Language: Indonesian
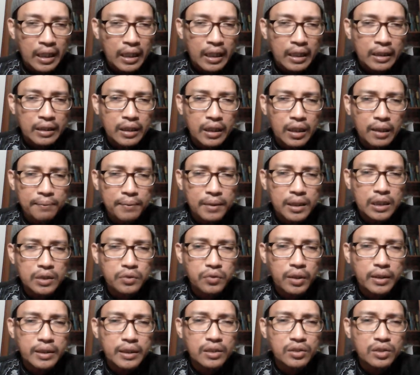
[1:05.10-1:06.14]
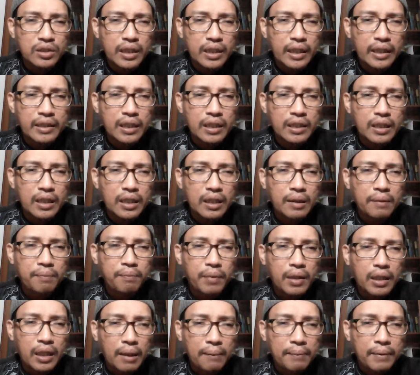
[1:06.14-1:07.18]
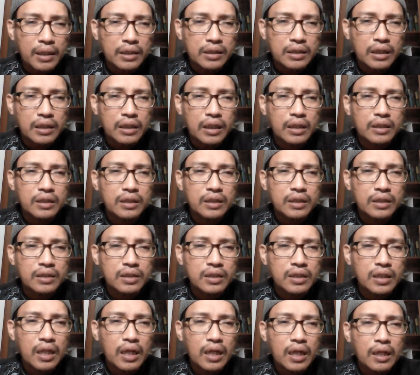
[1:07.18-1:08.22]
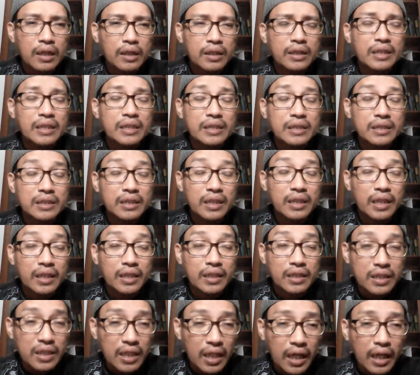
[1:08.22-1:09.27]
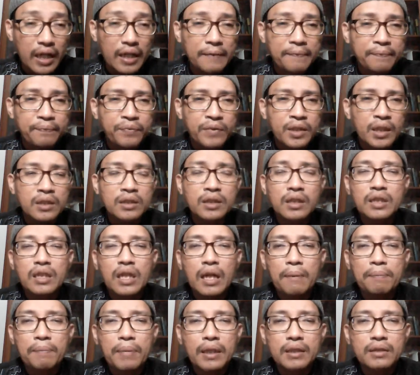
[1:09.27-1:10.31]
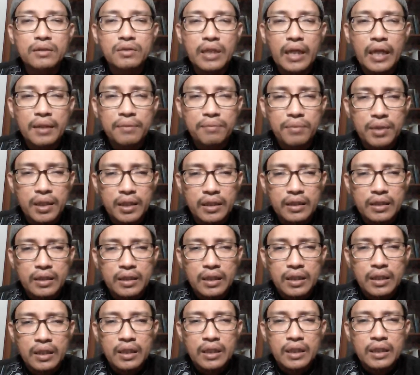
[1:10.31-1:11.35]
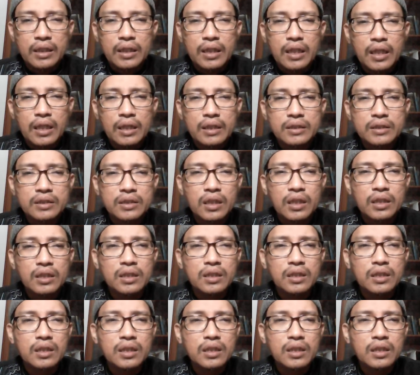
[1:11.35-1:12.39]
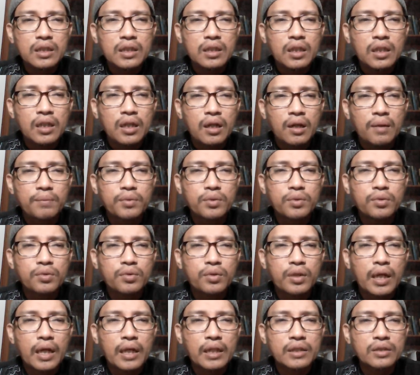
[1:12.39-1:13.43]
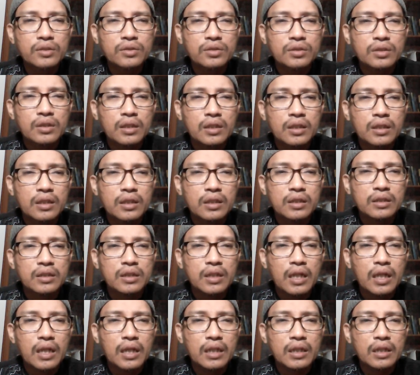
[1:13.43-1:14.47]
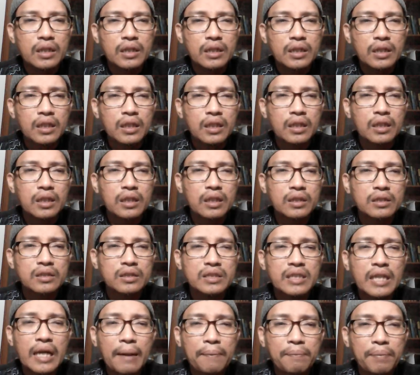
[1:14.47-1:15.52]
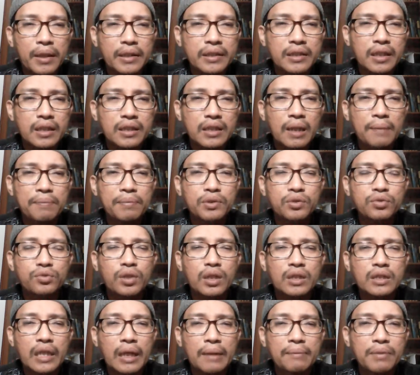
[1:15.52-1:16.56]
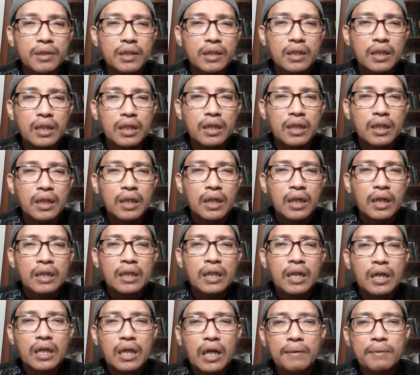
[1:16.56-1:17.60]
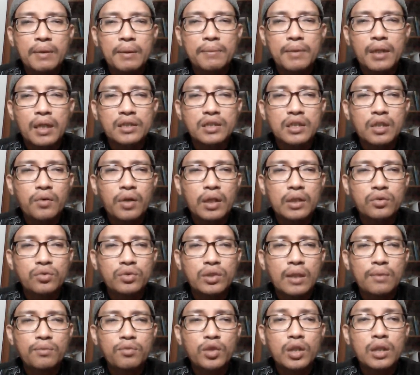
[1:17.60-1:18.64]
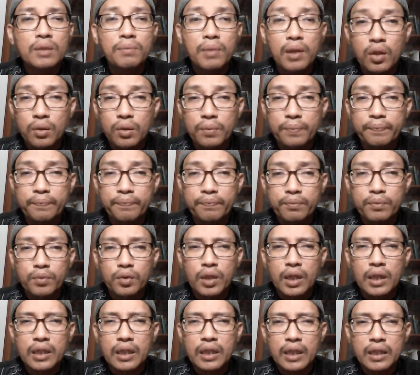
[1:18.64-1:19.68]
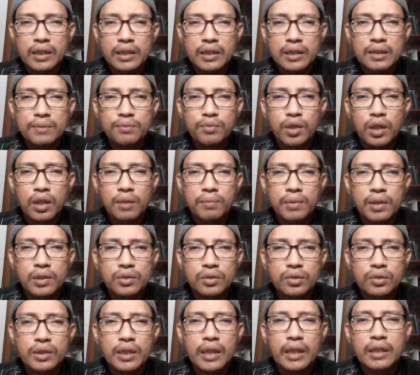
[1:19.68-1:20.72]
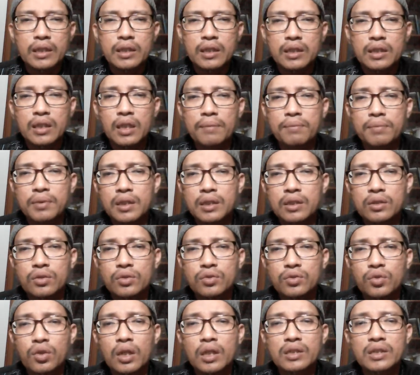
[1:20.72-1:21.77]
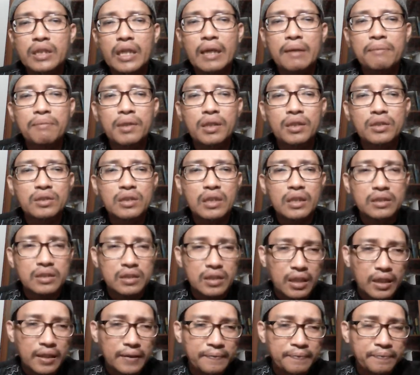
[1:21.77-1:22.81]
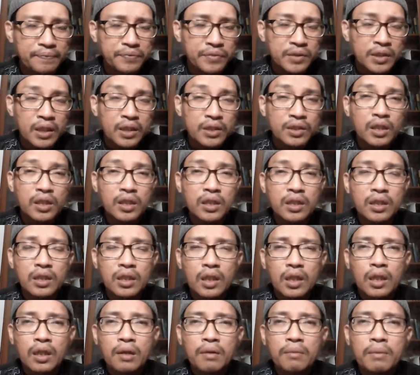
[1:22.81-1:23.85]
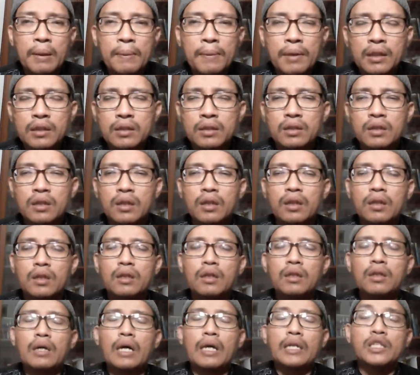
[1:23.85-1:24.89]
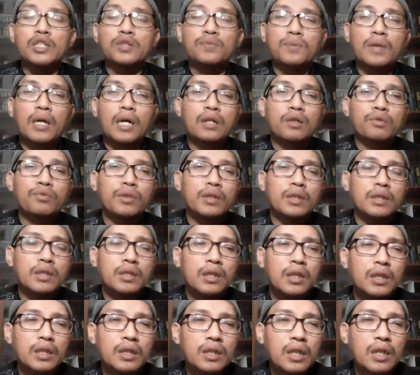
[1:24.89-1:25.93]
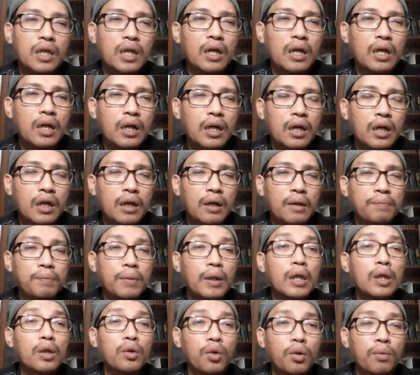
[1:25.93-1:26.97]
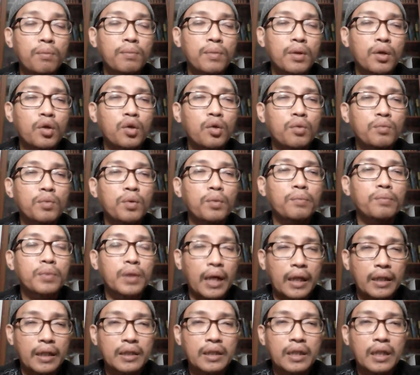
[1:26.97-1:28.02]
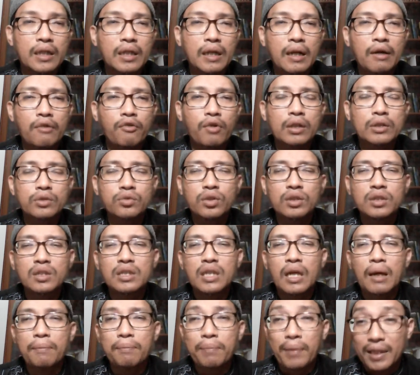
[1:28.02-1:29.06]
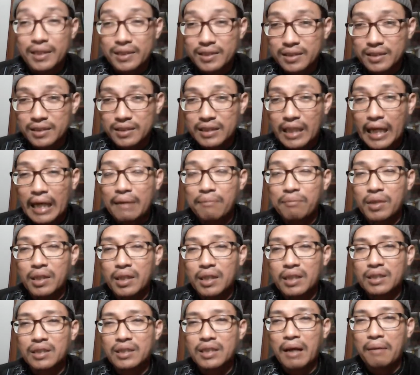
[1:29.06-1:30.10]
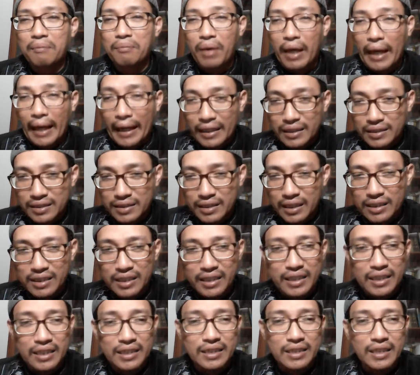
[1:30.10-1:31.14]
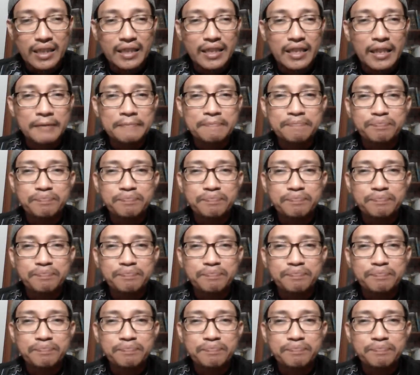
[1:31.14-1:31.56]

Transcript: Dalam penentuannya, selain ada parameter dan kriteria, kriteria terdapat timing. Ya, jadi bukan sekedar uh, siapanya, tapi juga timingnya. Nah, kami merasa waktunya mungkin belum, bukan hari ini, bukan besok. Ya, kira-kira begitu. Soal timing saja. Jadi Memang eh, Anies mengakui ia belum mengumumkan karena waktunya tidak pas, timingnya tidak pas katanya dia ya.